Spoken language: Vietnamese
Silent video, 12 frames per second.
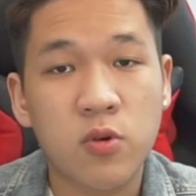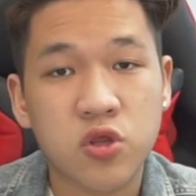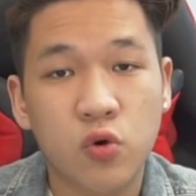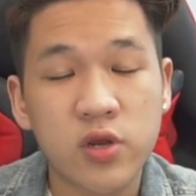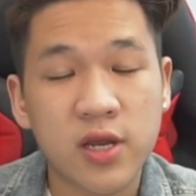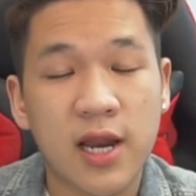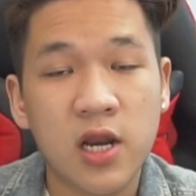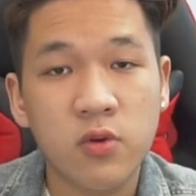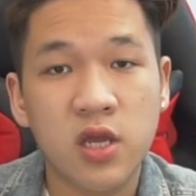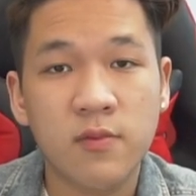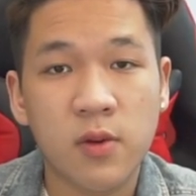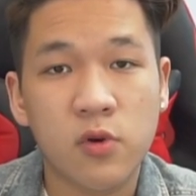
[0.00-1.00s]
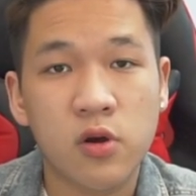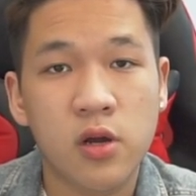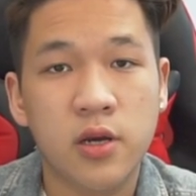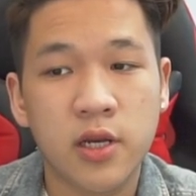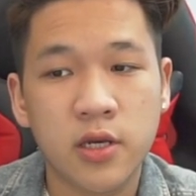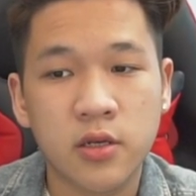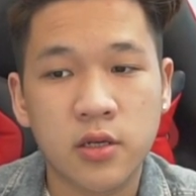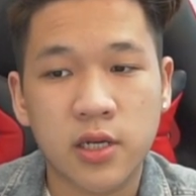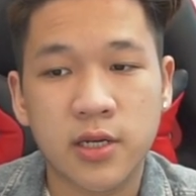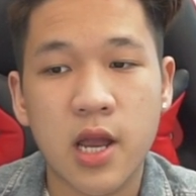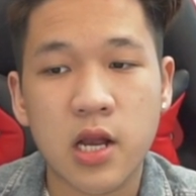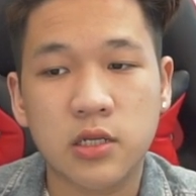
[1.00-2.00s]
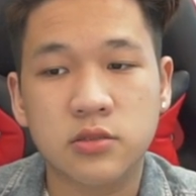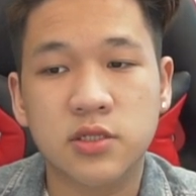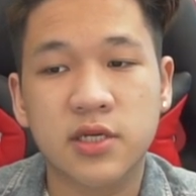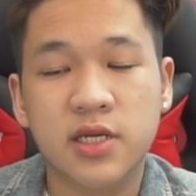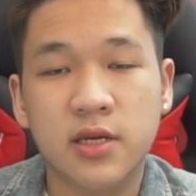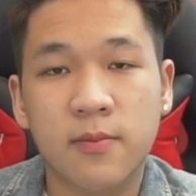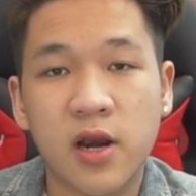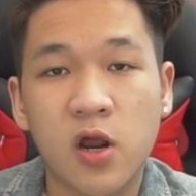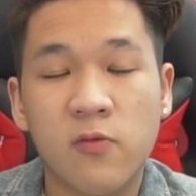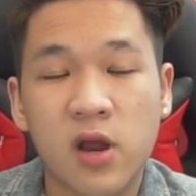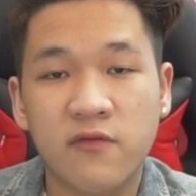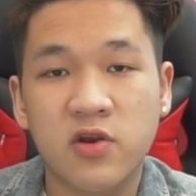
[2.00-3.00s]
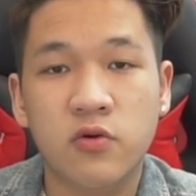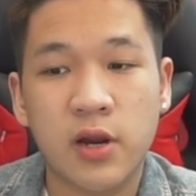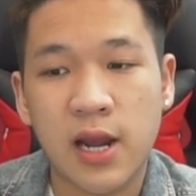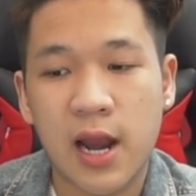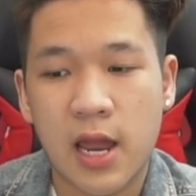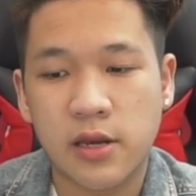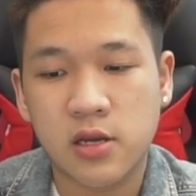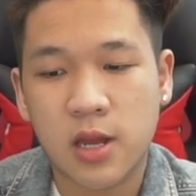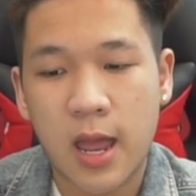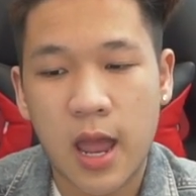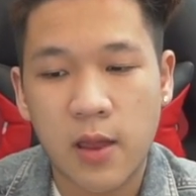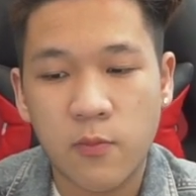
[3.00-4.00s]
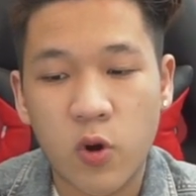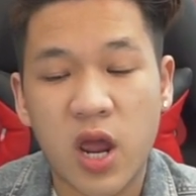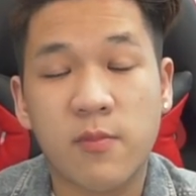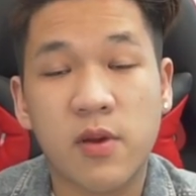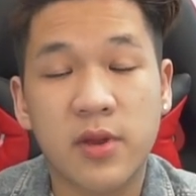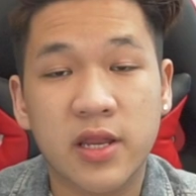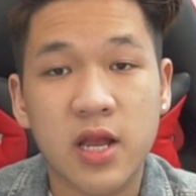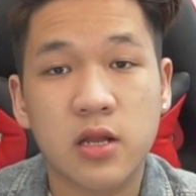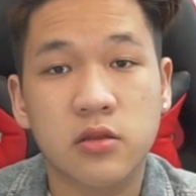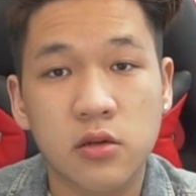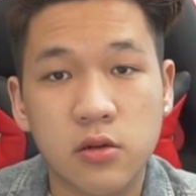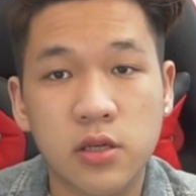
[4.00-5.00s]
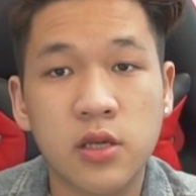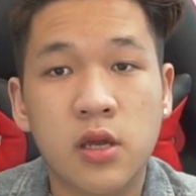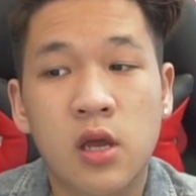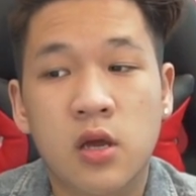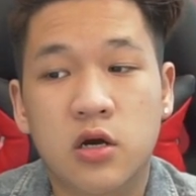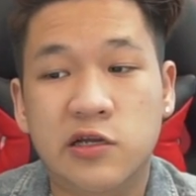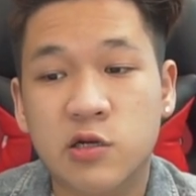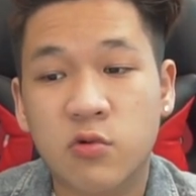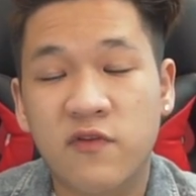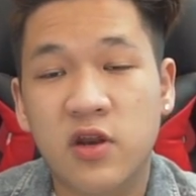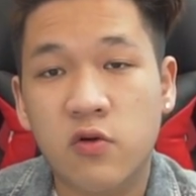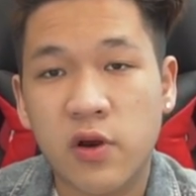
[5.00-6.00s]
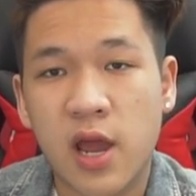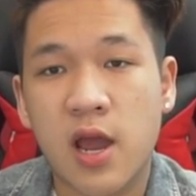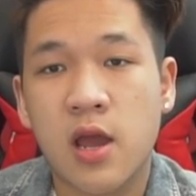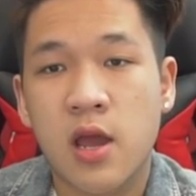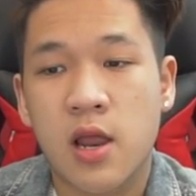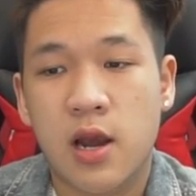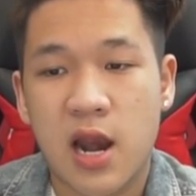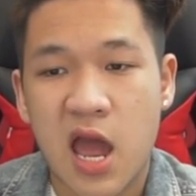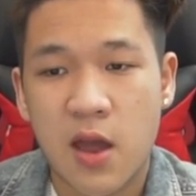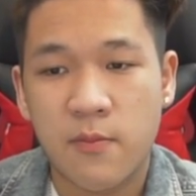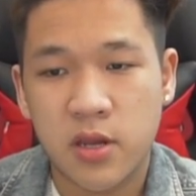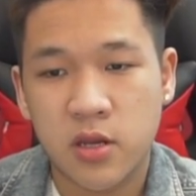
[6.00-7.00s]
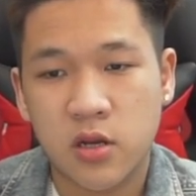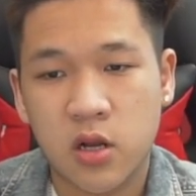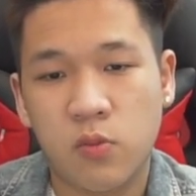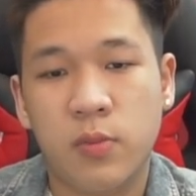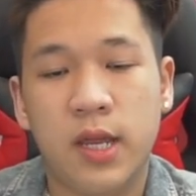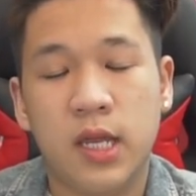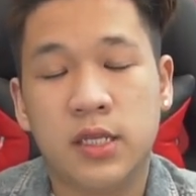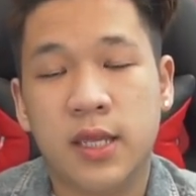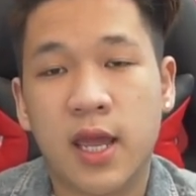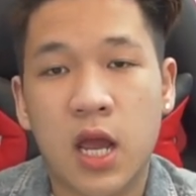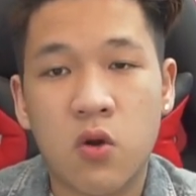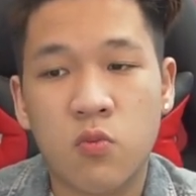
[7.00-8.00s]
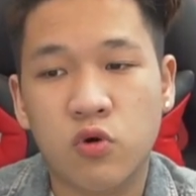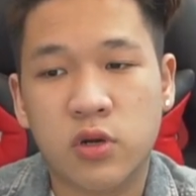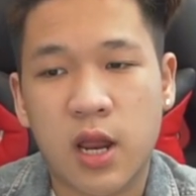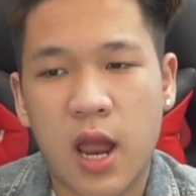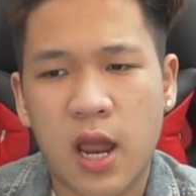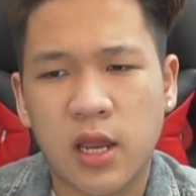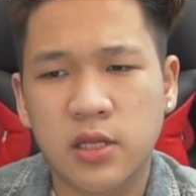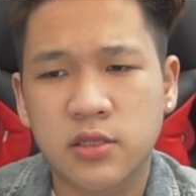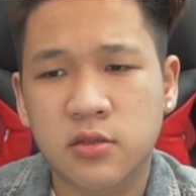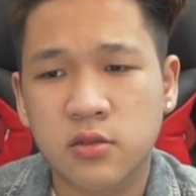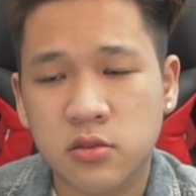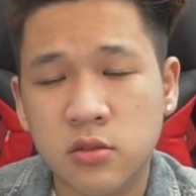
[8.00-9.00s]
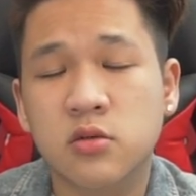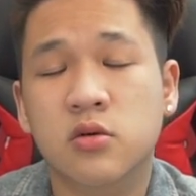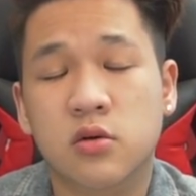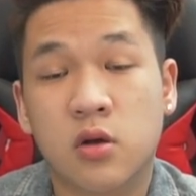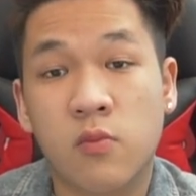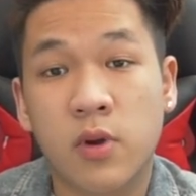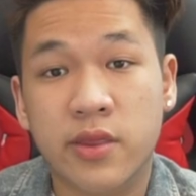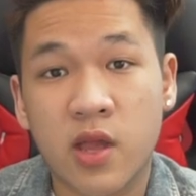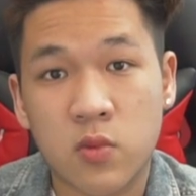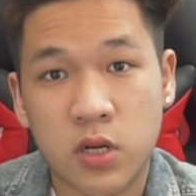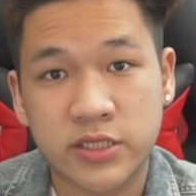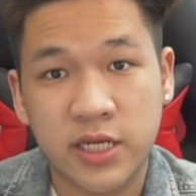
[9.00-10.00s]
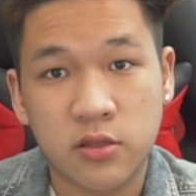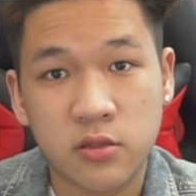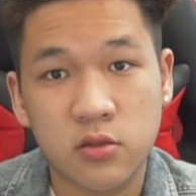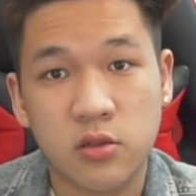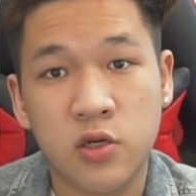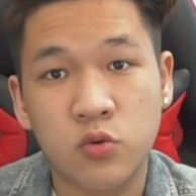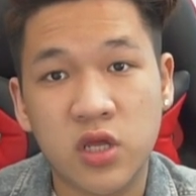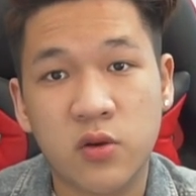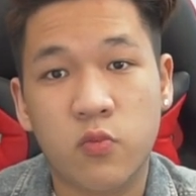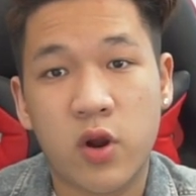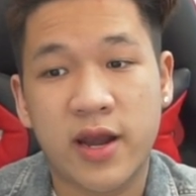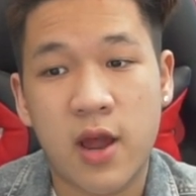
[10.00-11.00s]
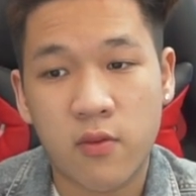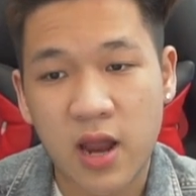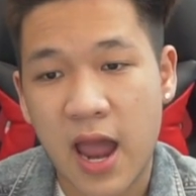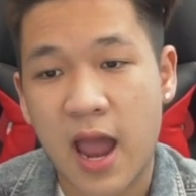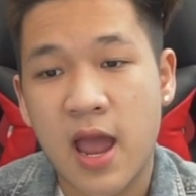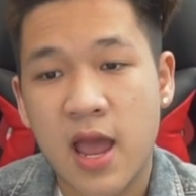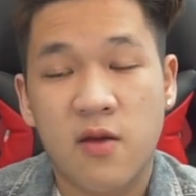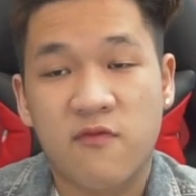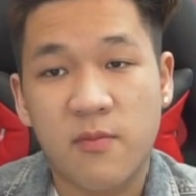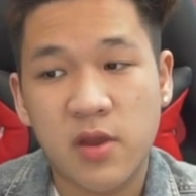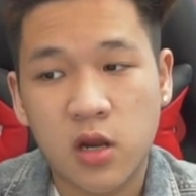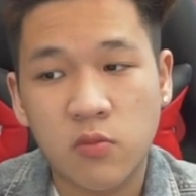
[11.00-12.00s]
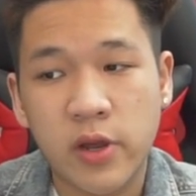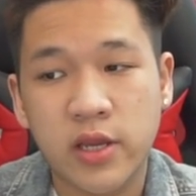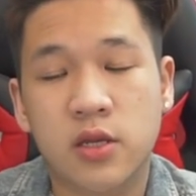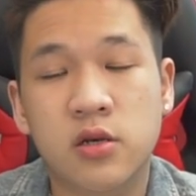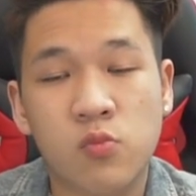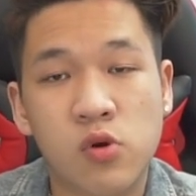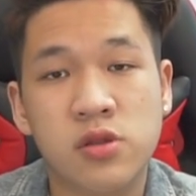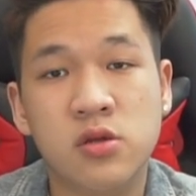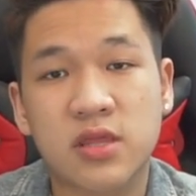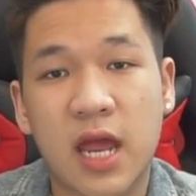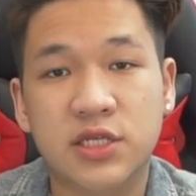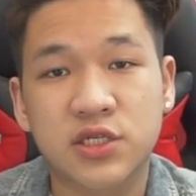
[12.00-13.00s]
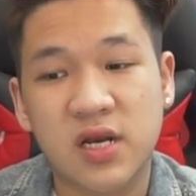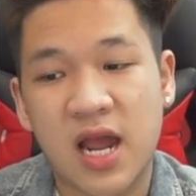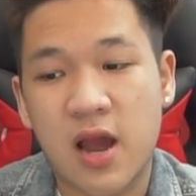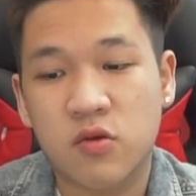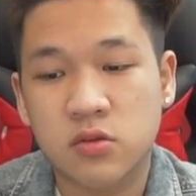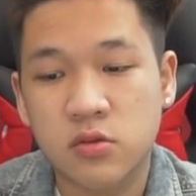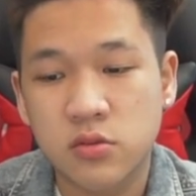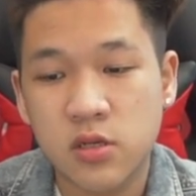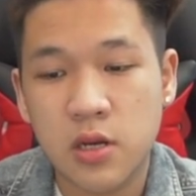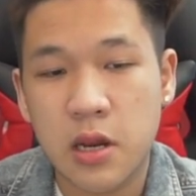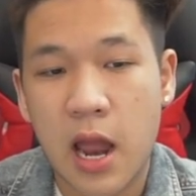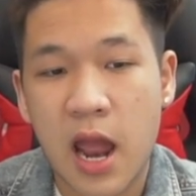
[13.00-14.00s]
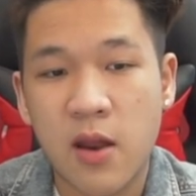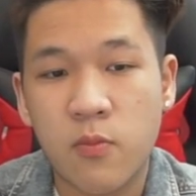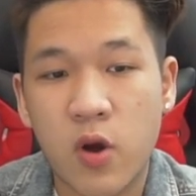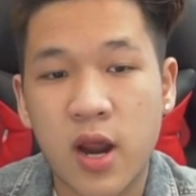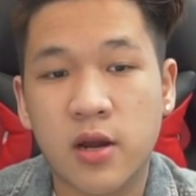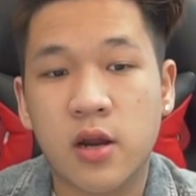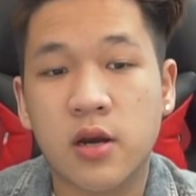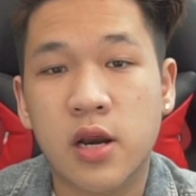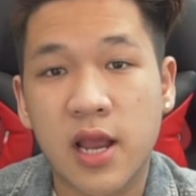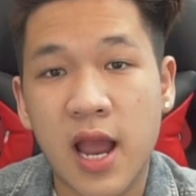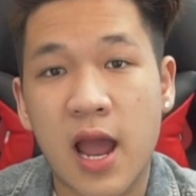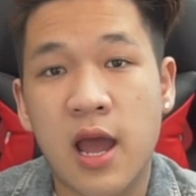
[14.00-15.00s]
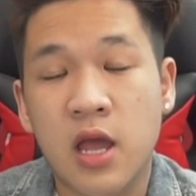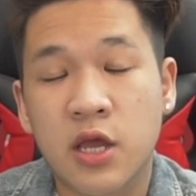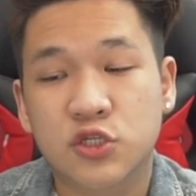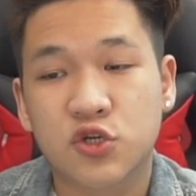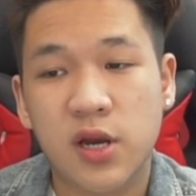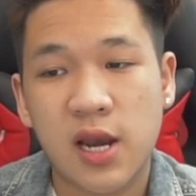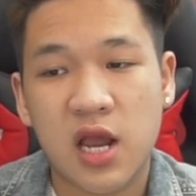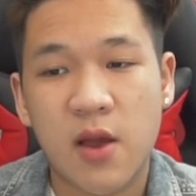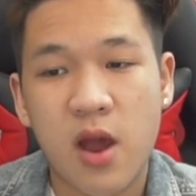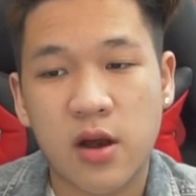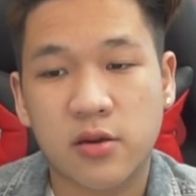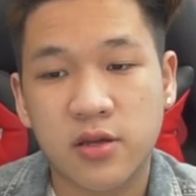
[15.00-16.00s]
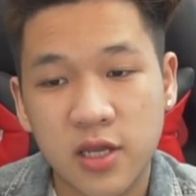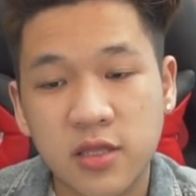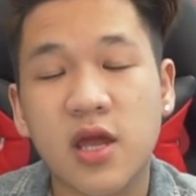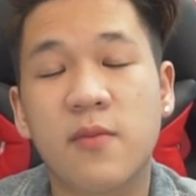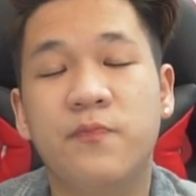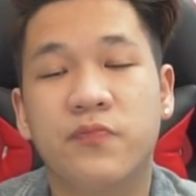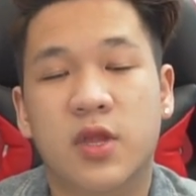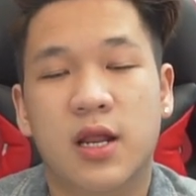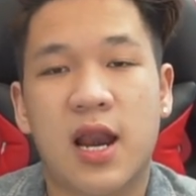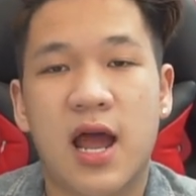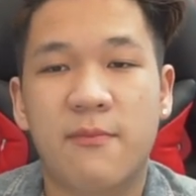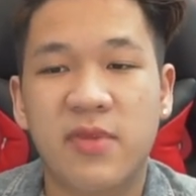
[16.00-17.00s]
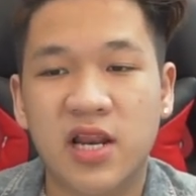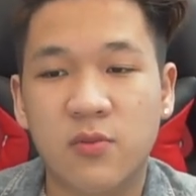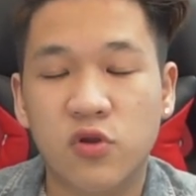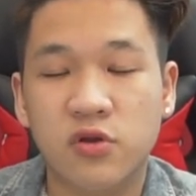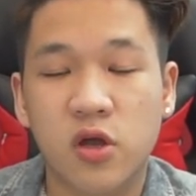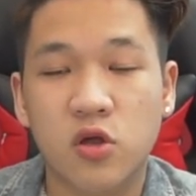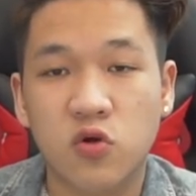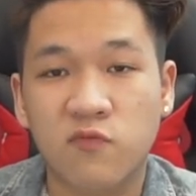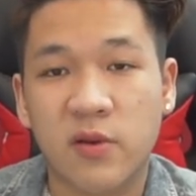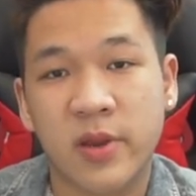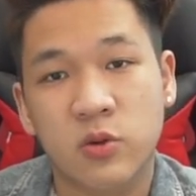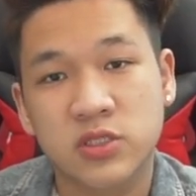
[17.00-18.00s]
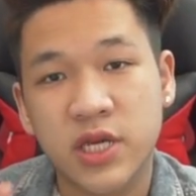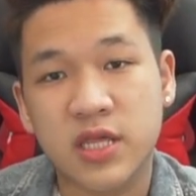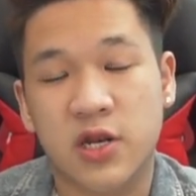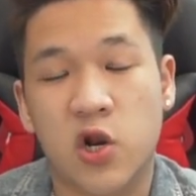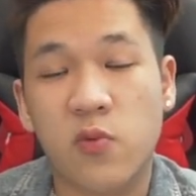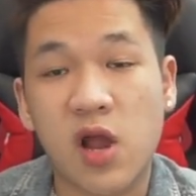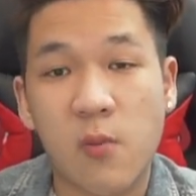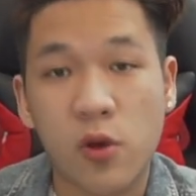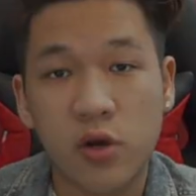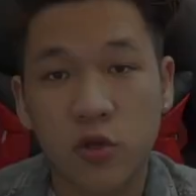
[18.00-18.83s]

một số những cái lưu ý mà mọi người nên cân nhắc trước khi bắt đầu vào cái video này là những cái brand mà mình nhắc tới ở trong cái video này á là mình không hề theo một cái thứ tự không hề theo một cái trình tự ưu tiên brand nào cả và mình không hề nhận được một sự tài trợ nào từ những cái brand à, đấy cả cho nên là các bạn cứ yên tâm là mình là một người dùng mà mình muốn chia sẻ nó với cả mọi